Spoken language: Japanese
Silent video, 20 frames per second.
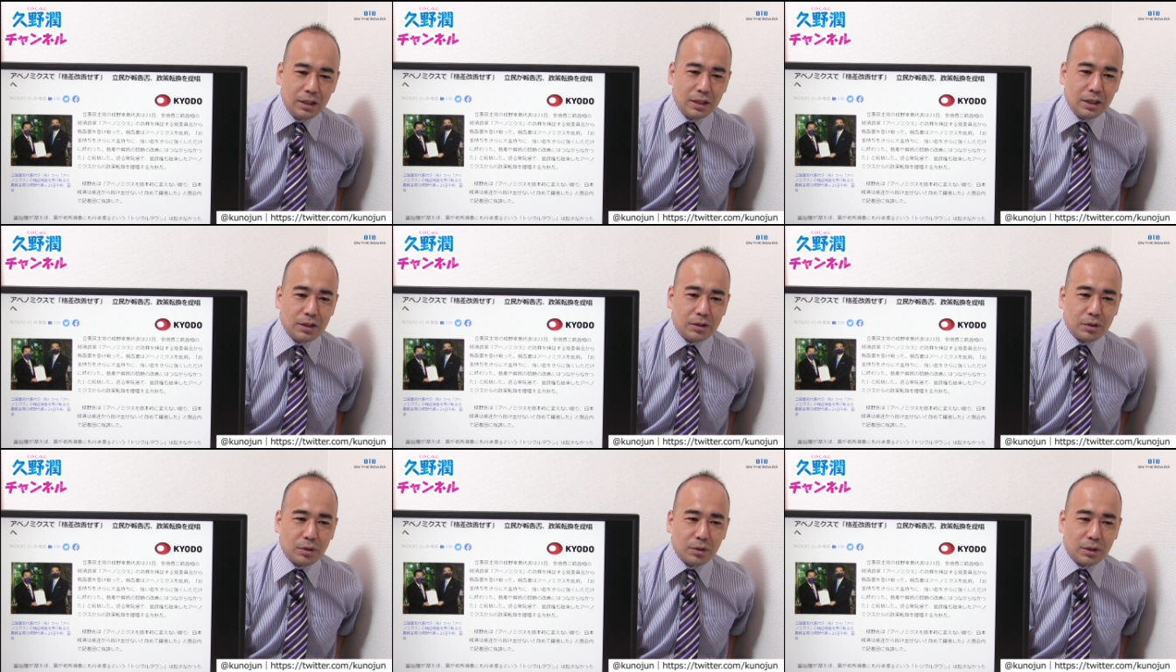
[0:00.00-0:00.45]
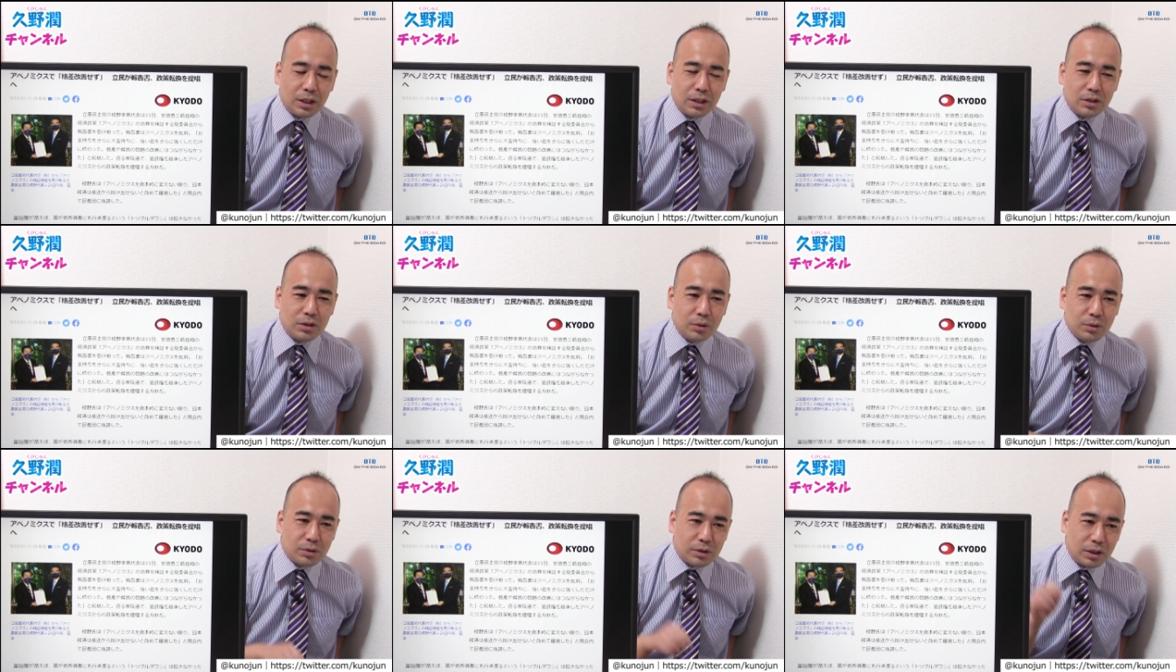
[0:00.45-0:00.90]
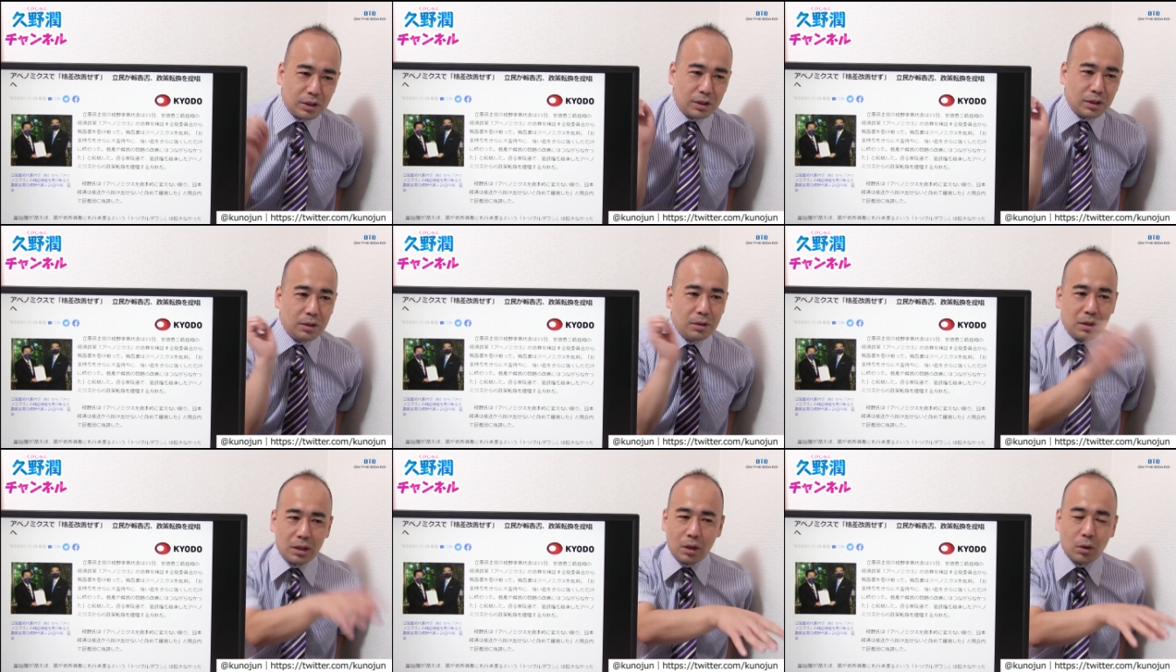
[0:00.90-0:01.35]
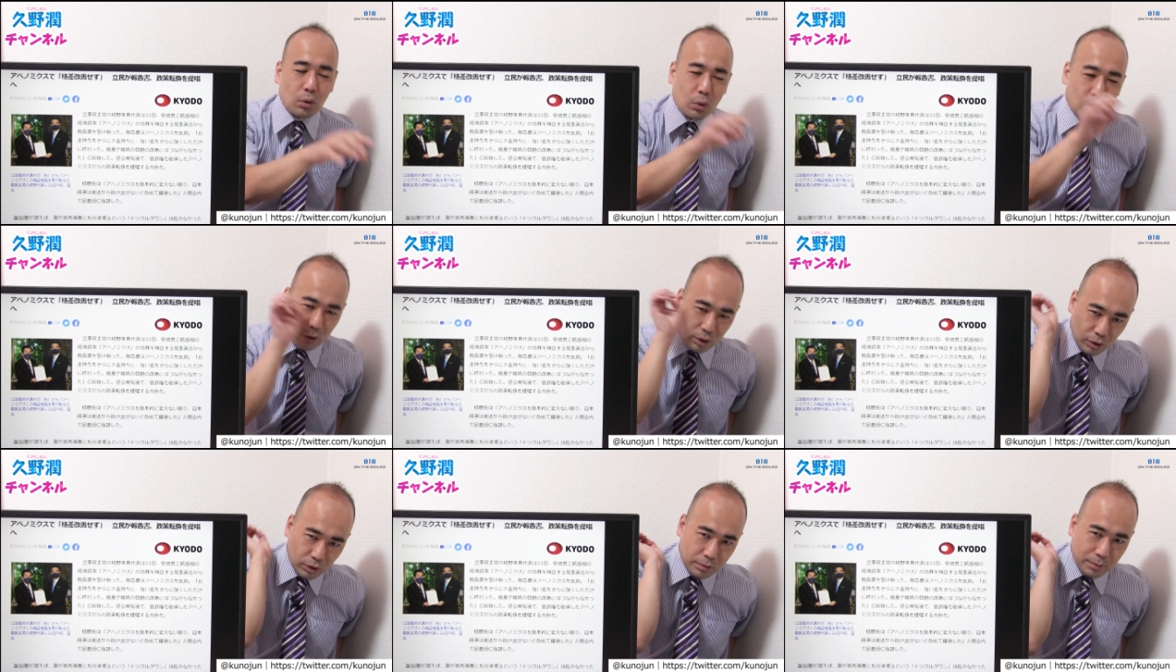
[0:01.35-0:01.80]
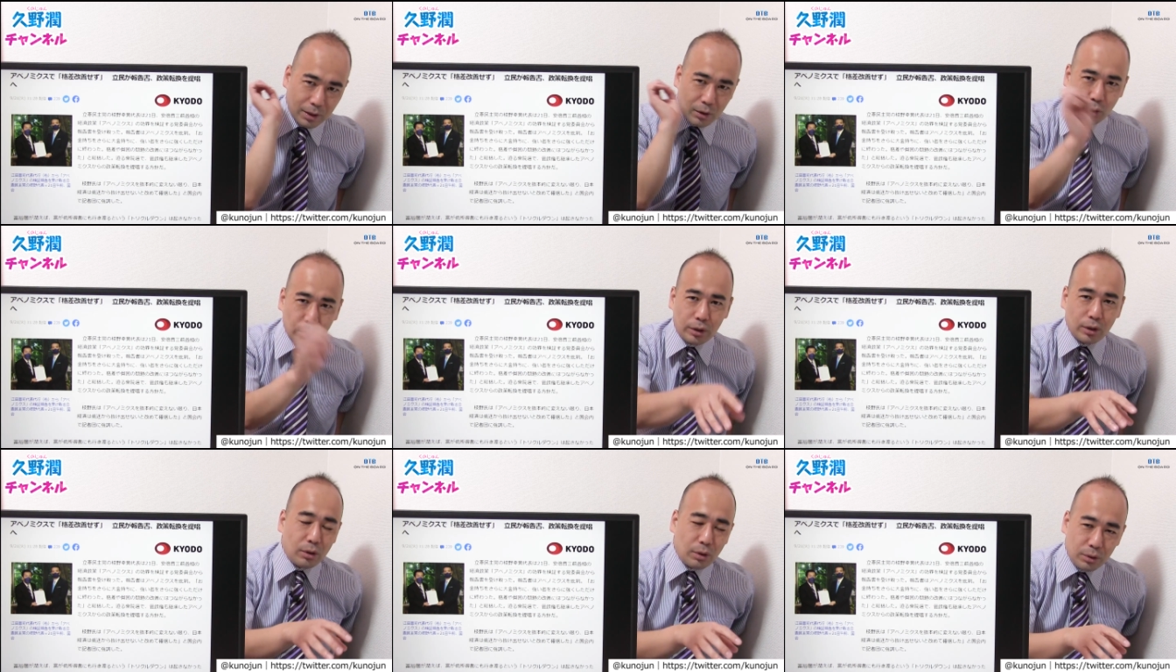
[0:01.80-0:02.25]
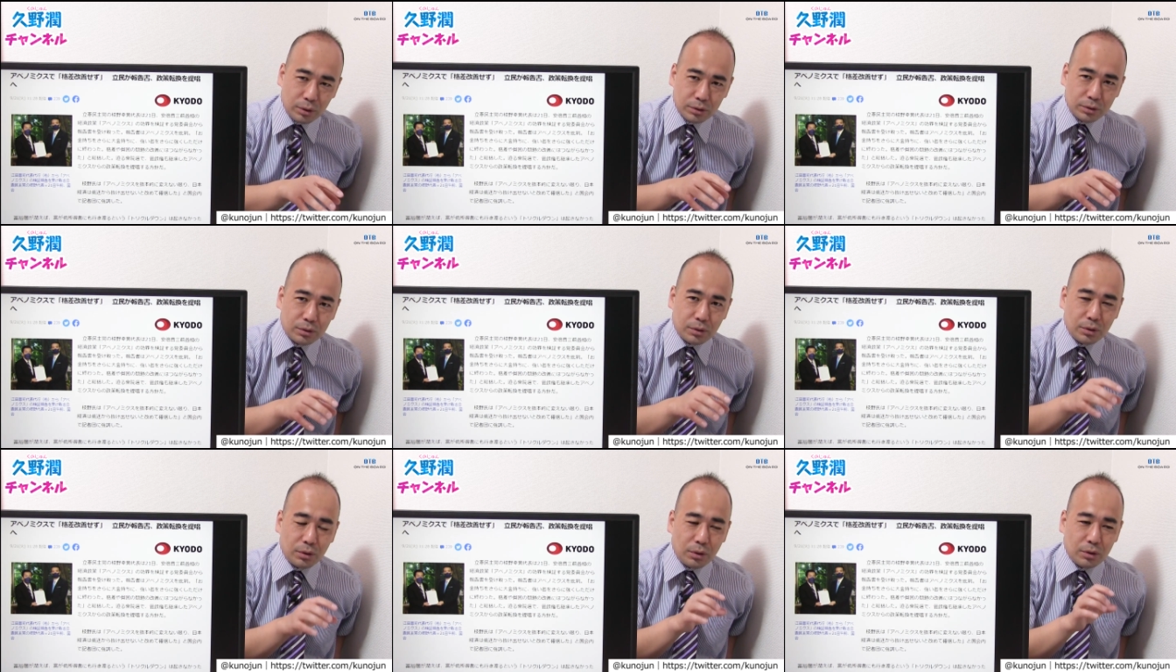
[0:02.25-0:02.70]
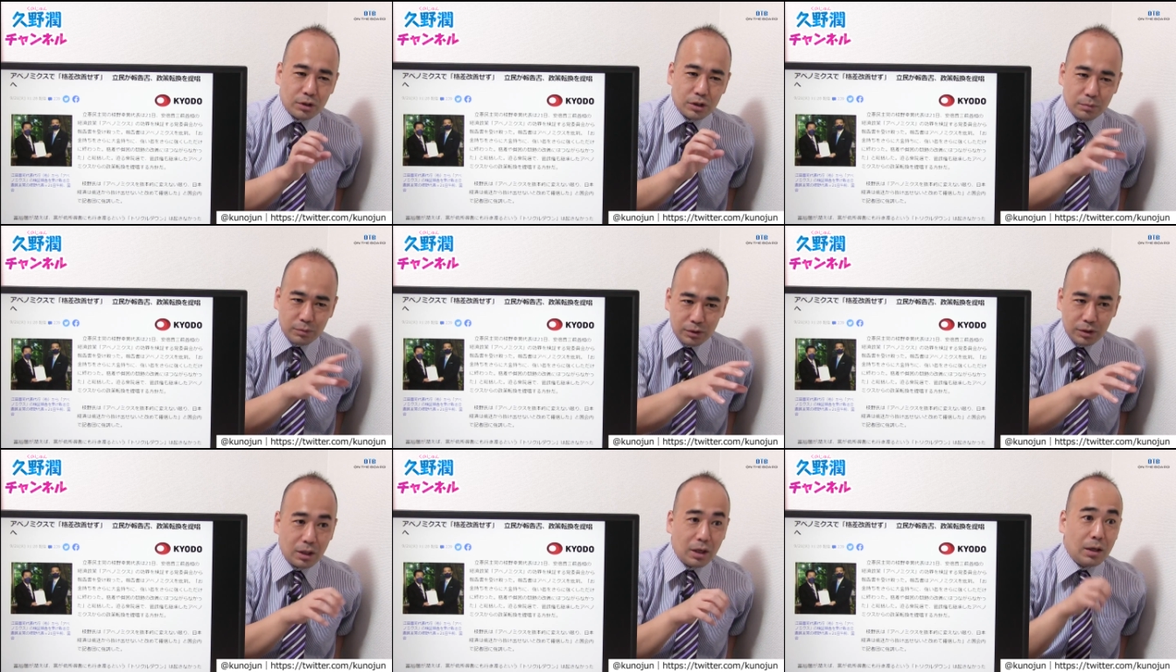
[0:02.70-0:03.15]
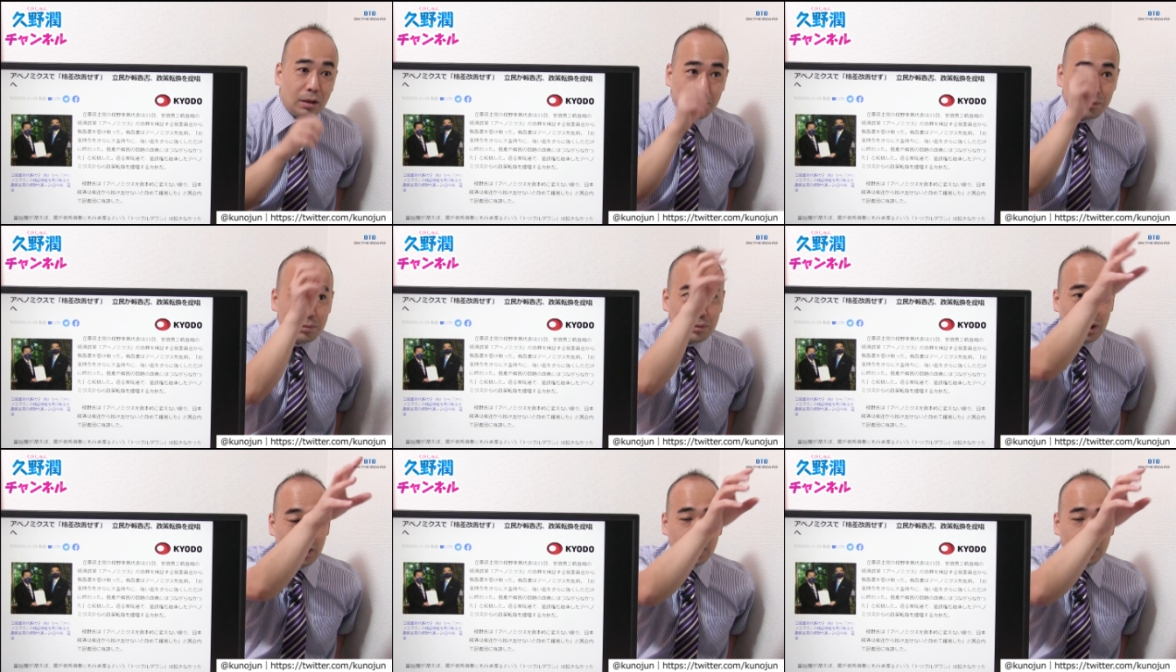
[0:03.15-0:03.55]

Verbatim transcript: でそのケチをつけて、なんか苔をおせば苔をおすほど自分が